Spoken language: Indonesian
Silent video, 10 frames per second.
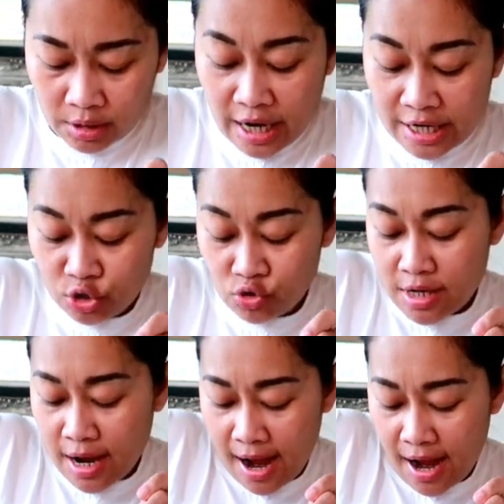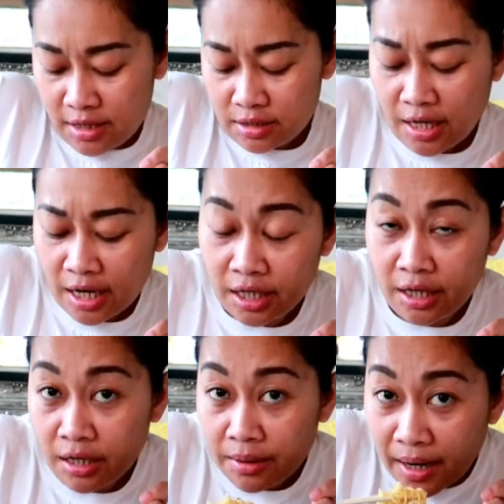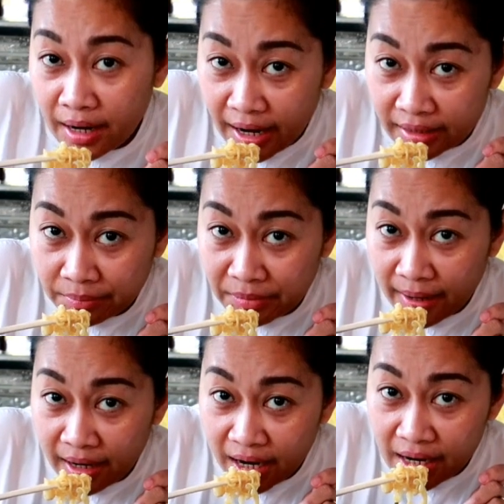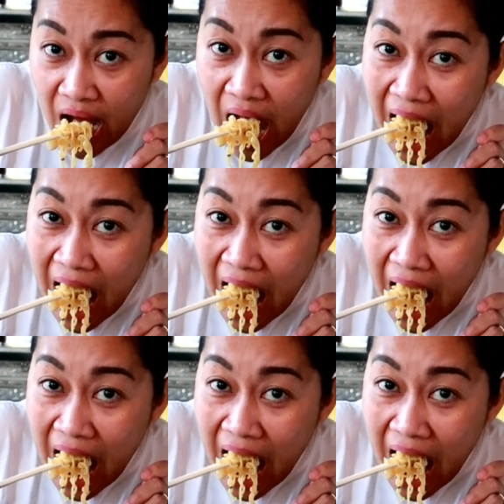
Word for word: dan juga selagi makan sambil makan